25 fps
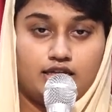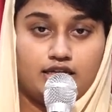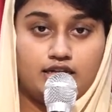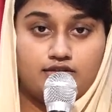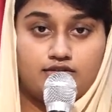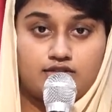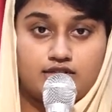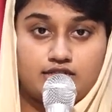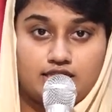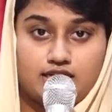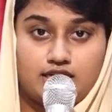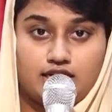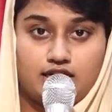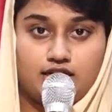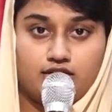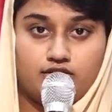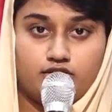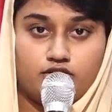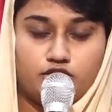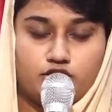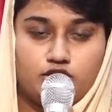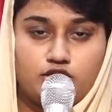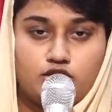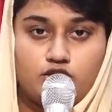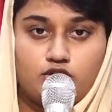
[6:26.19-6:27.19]
இளவரசிக்கிட்ட
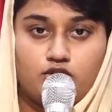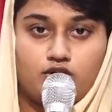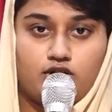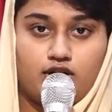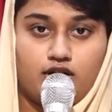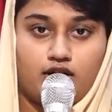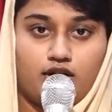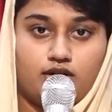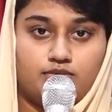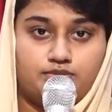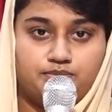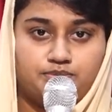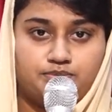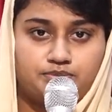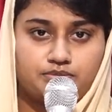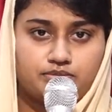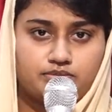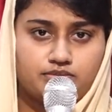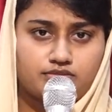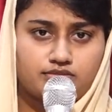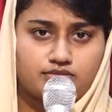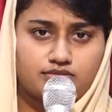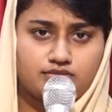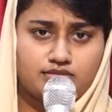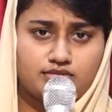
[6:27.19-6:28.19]
வந்து சொல்கிறான்
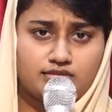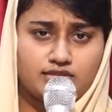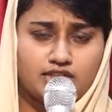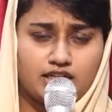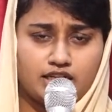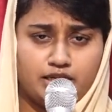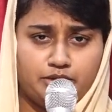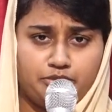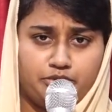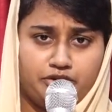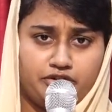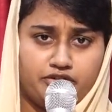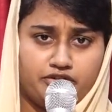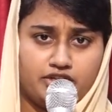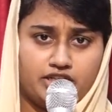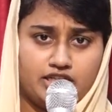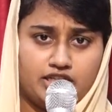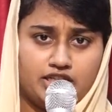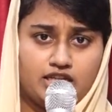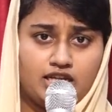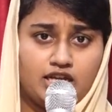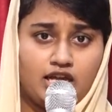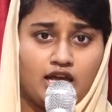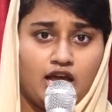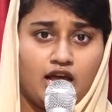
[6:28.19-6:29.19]
இப்படி
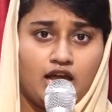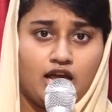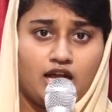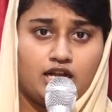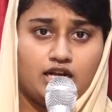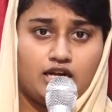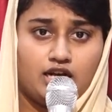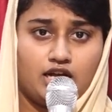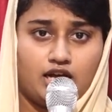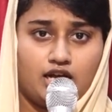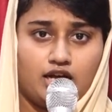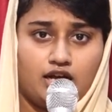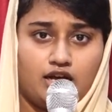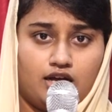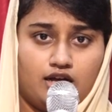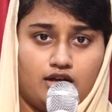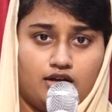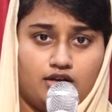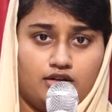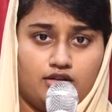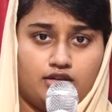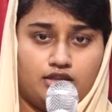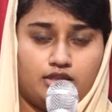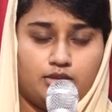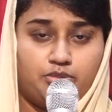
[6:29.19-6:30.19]
வந்து
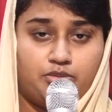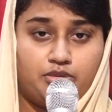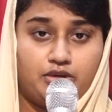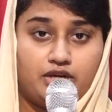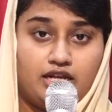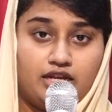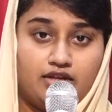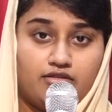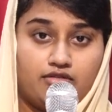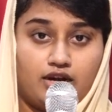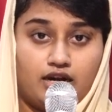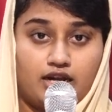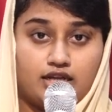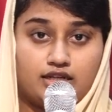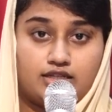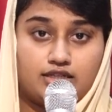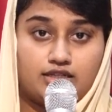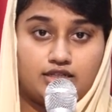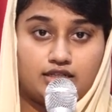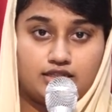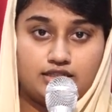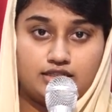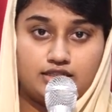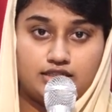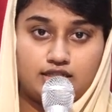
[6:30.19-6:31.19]
நான் இந்த பிள்ளை
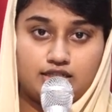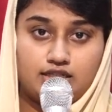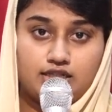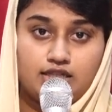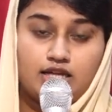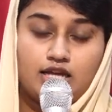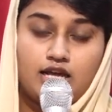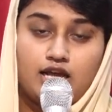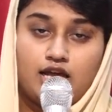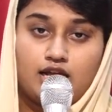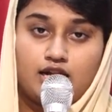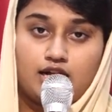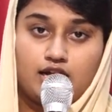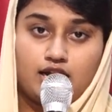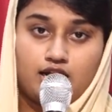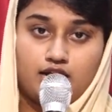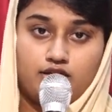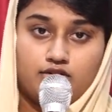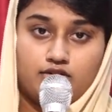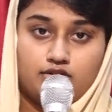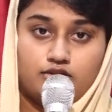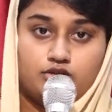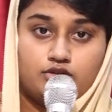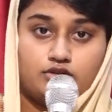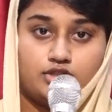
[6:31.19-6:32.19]
வளர்க்குறதுக்கு நான்
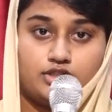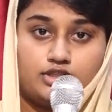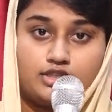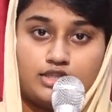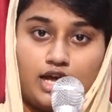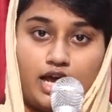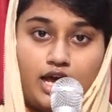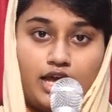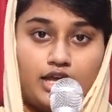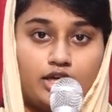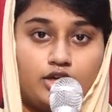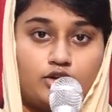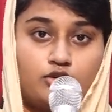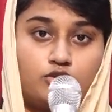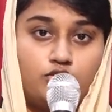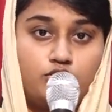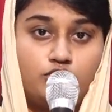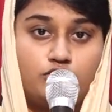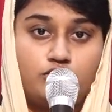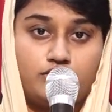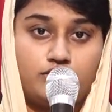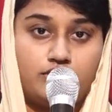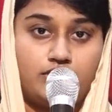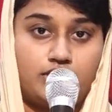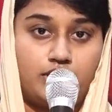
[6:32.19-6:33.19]
வந்து ஒரு தாயை
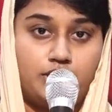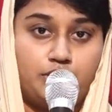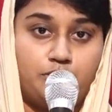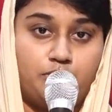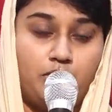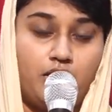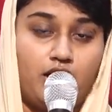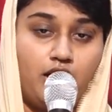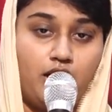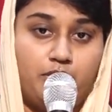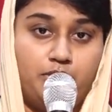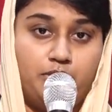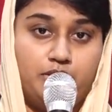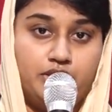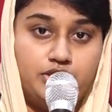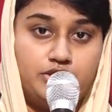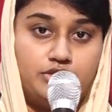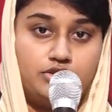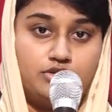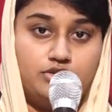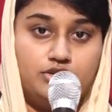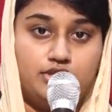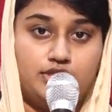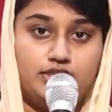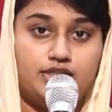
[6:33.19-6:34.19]
கூட்டு வரட்டுமா அப்படின்னு
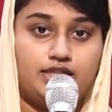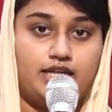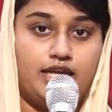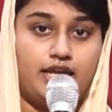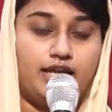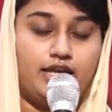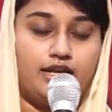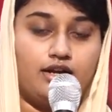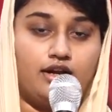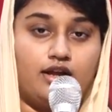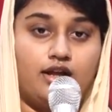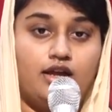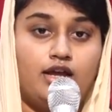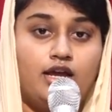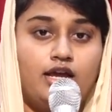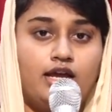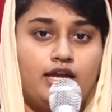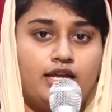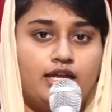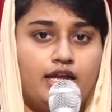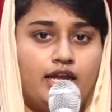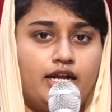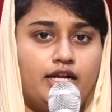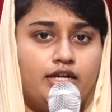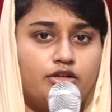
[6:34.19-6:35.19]
சொல்லிட்டு கேட்குறான்
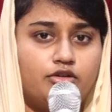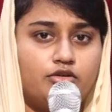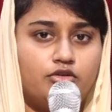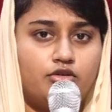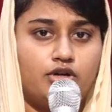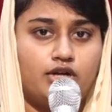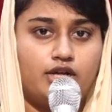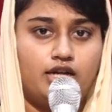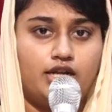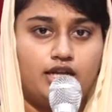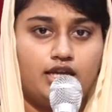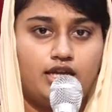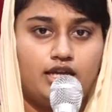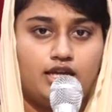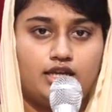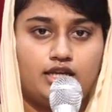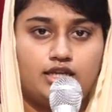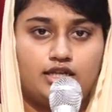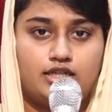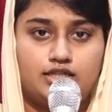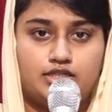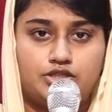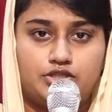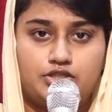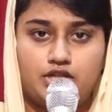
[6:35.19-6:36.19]
கேட்ட உடனே
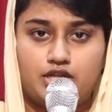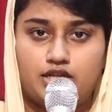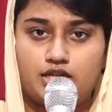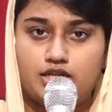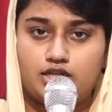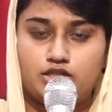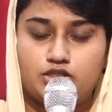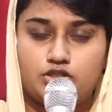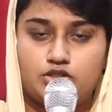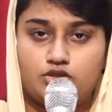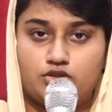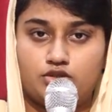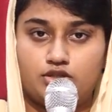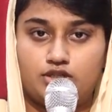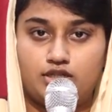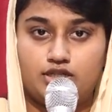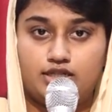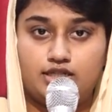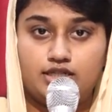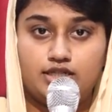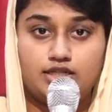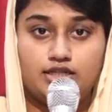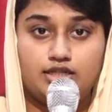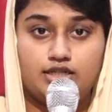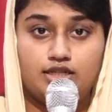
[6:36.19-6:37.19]
சரின்னு
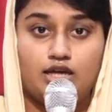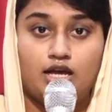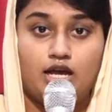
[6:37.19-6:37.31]
சொல்லிட்டு